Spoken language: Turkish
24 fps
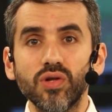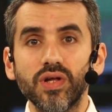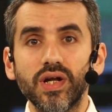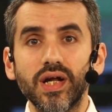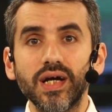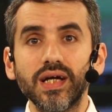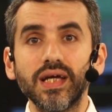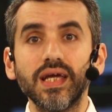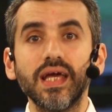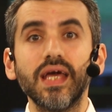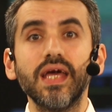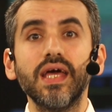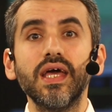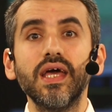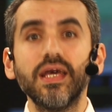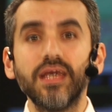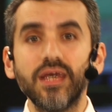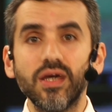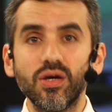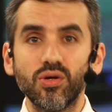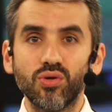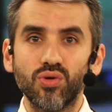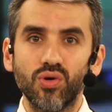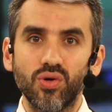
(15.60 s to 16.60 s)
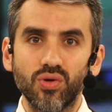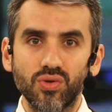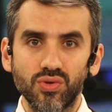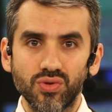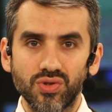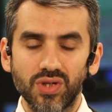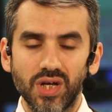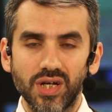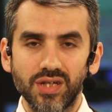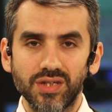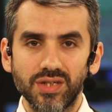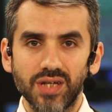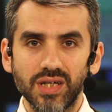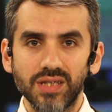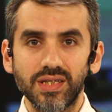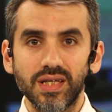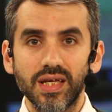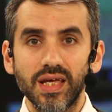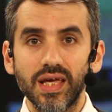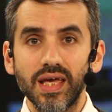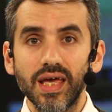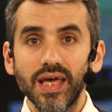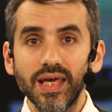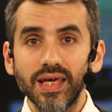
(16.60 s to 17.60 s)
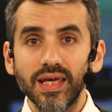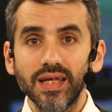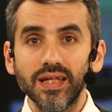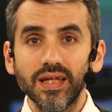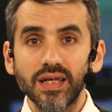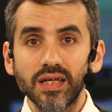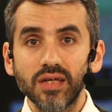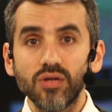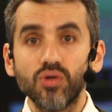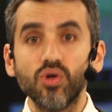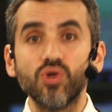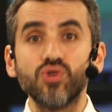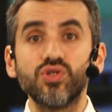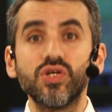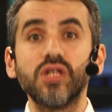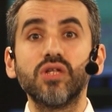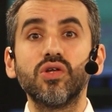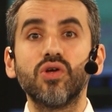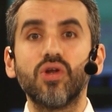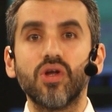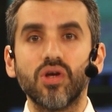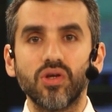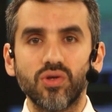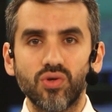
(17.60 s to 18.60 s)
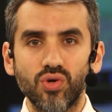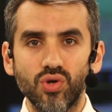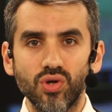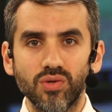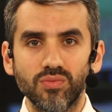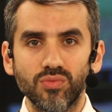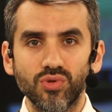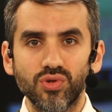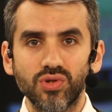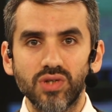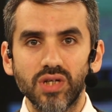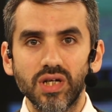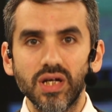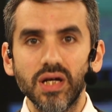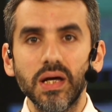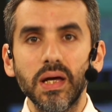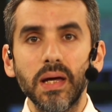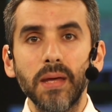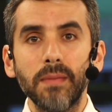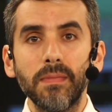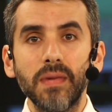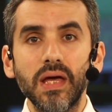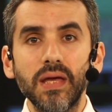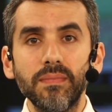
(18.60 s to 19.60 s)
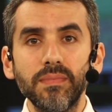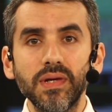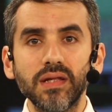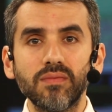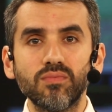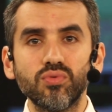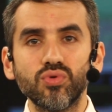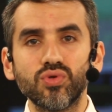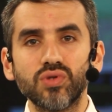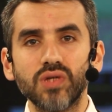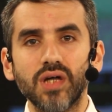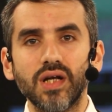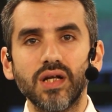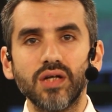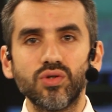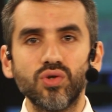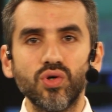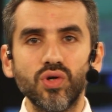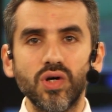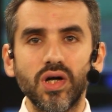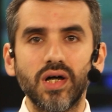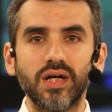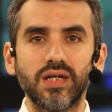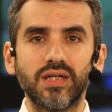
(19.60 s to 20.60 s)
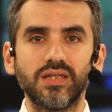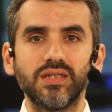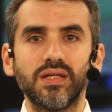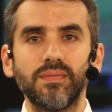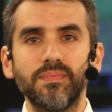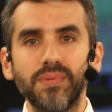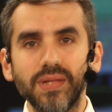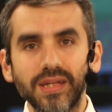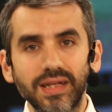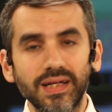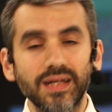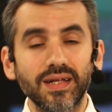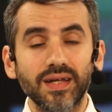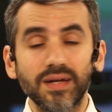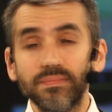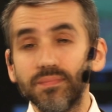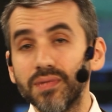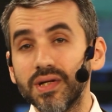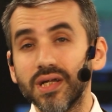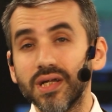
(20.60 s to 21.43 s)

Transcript: olarak Ege'ye doğru uzanacağız. Ege'de Kösedere köyü muhtarı Mehmet Muhtar'la köy hakkında bilgiler alıp